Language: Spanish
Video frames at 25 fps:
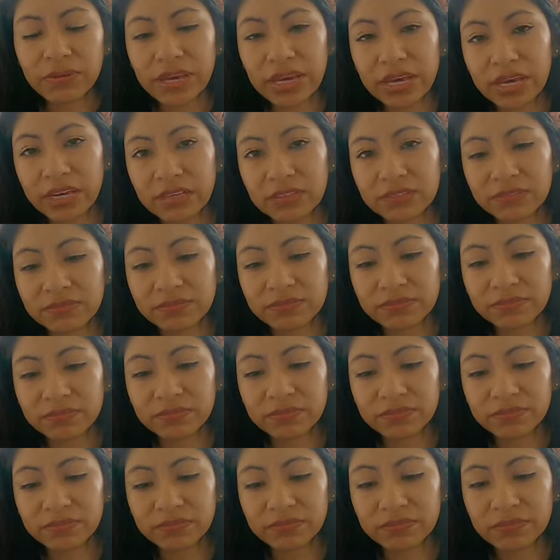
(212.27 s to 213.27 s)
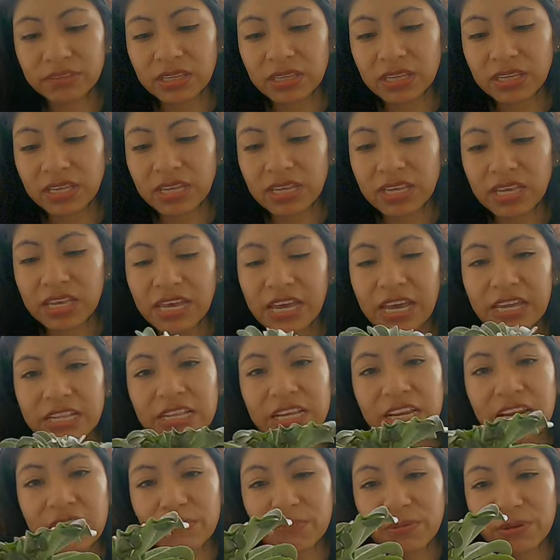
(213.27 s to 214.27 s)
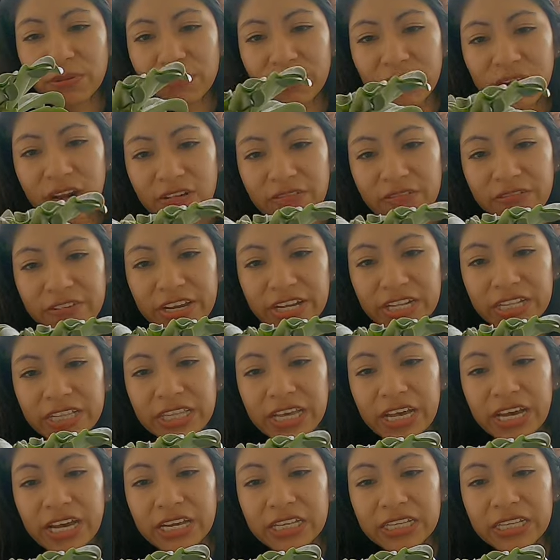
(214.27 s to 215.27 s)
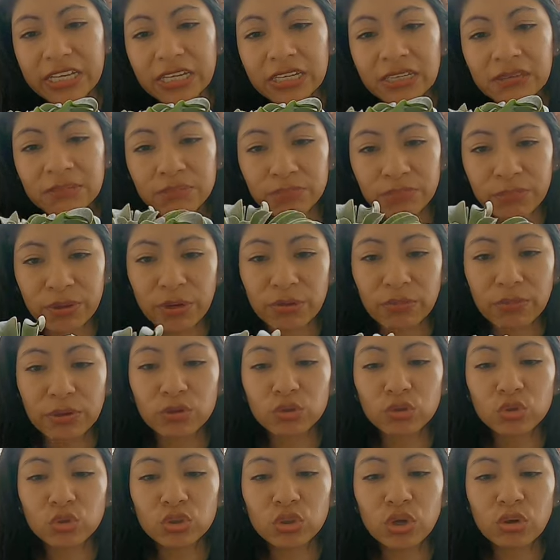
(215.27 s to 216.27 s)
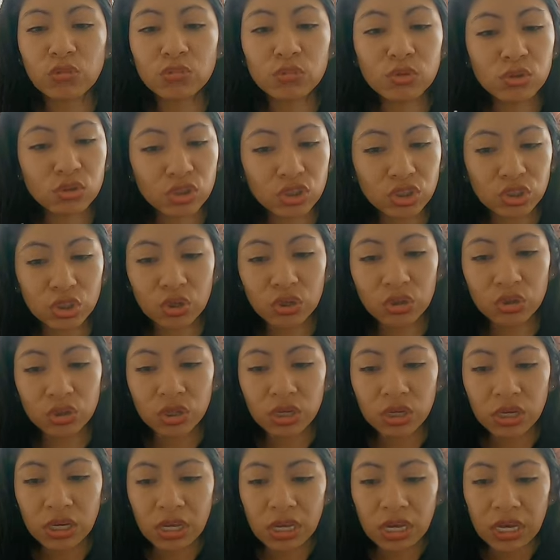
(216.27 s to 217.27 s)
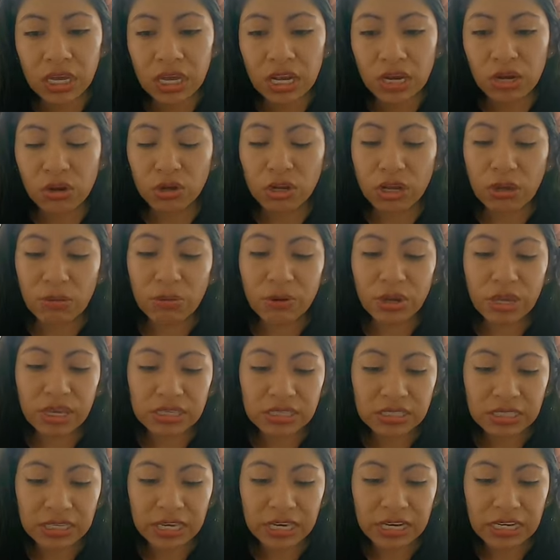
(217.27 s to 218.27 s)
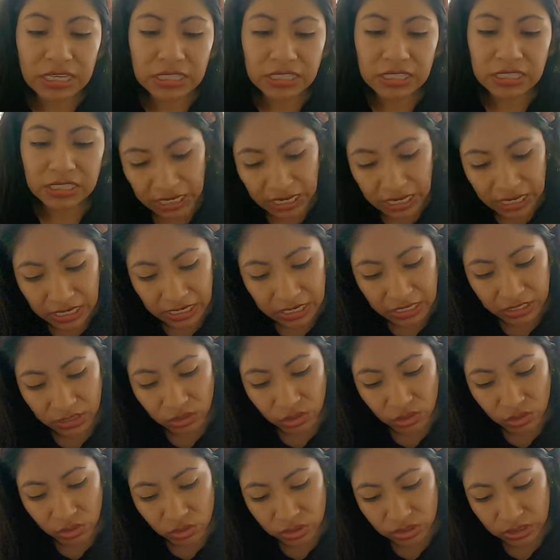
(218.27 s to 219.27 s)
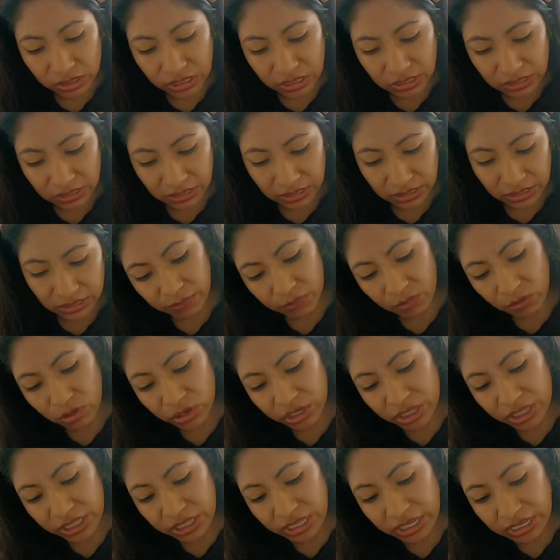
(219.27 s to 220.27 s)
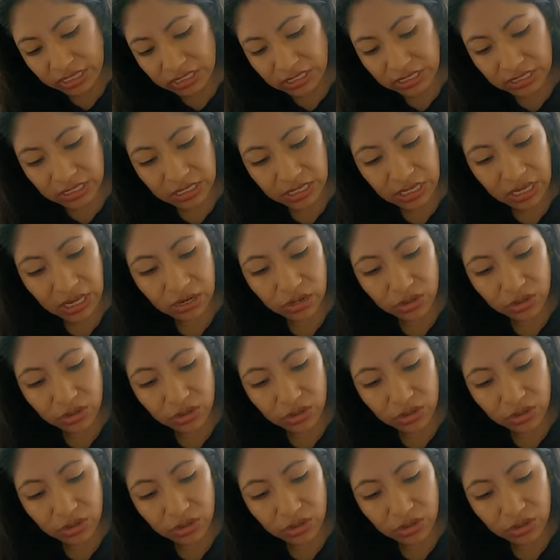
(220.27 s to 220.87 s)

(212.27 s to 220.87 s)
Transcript: Vean. Esta es la primera afectada, pero me gustó mucho. Lo que voy a hacer es sacarle todas estas hojitas